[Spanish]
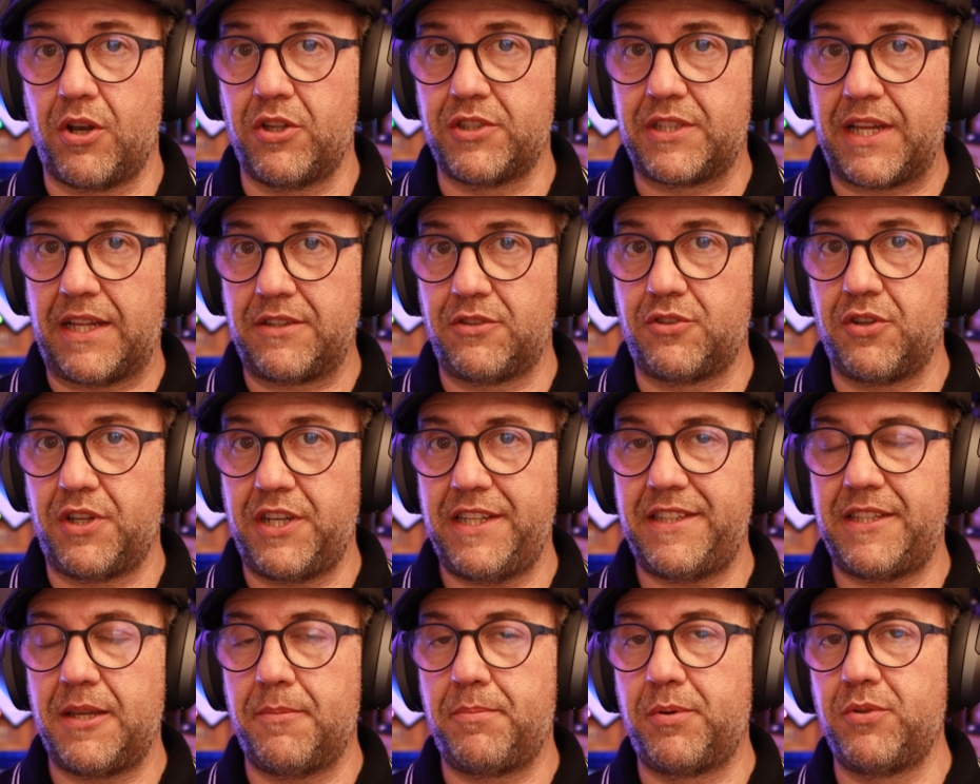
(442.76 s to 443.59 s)
lo tanto, en
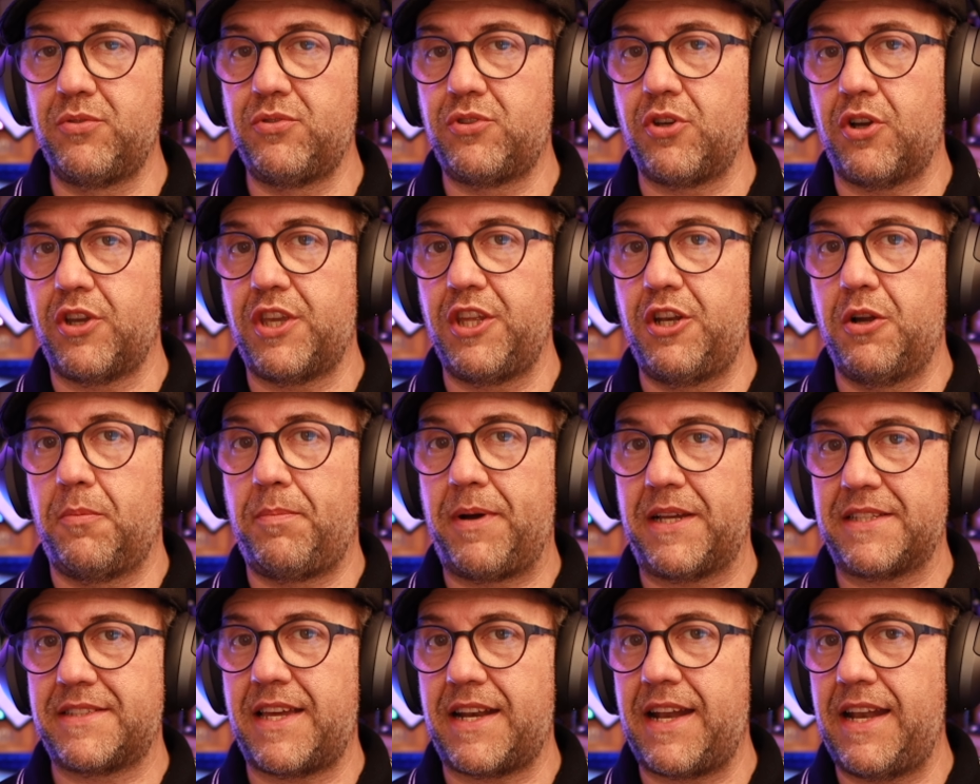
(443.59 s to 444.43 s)
este punto quiero
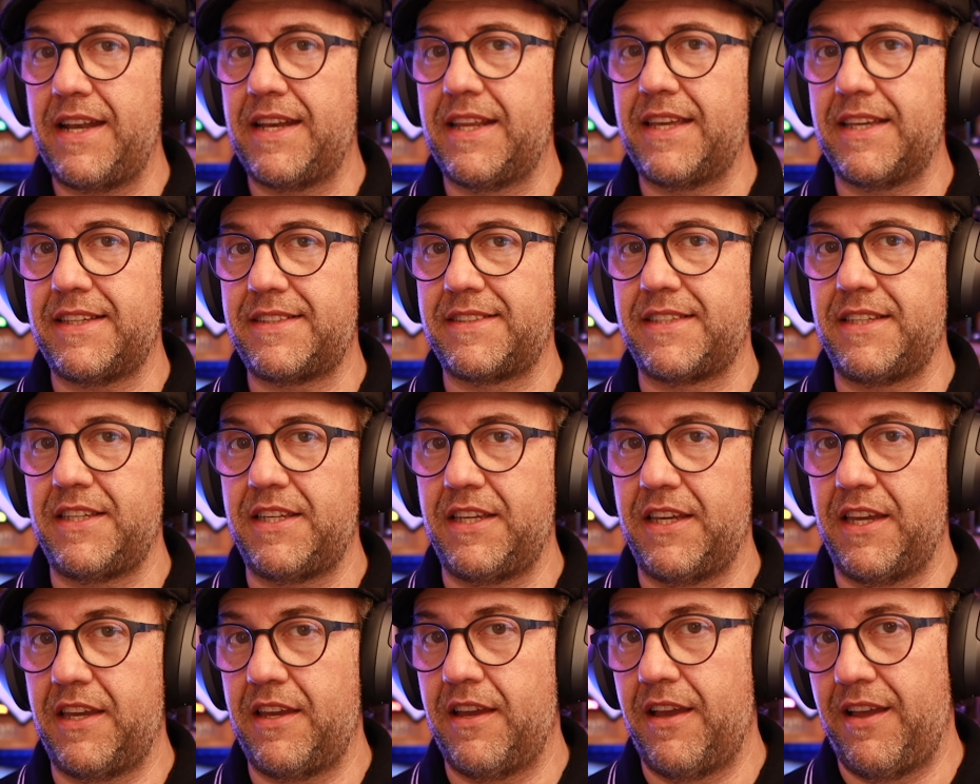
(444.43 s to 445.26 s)
pasar al que
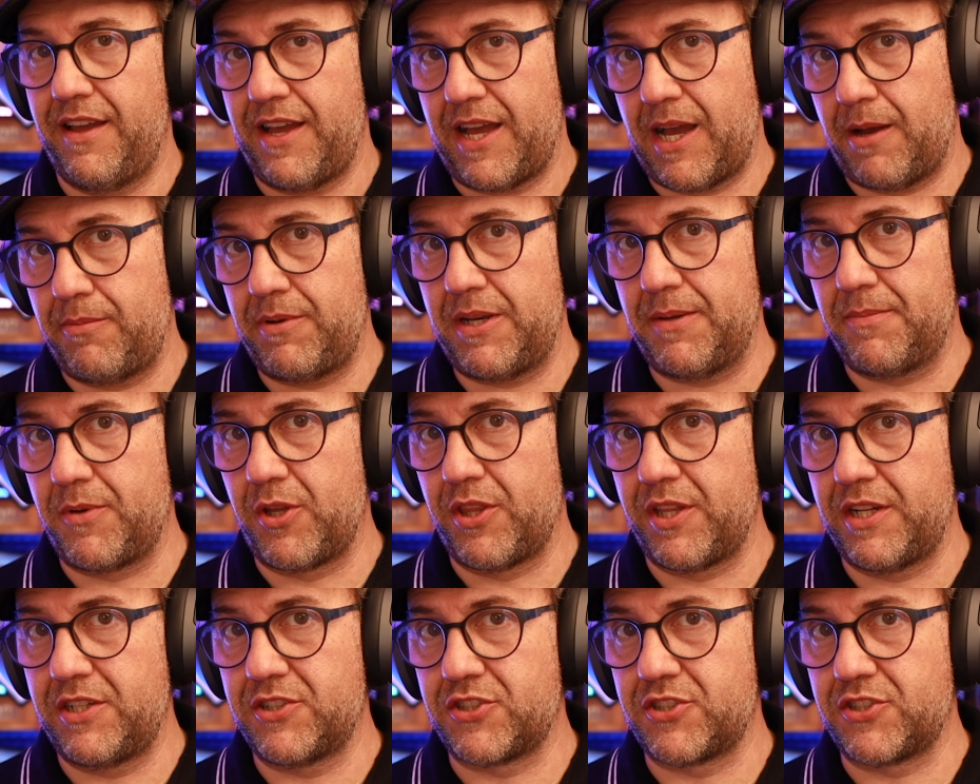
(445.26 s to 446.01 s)
sigue. Hablemos del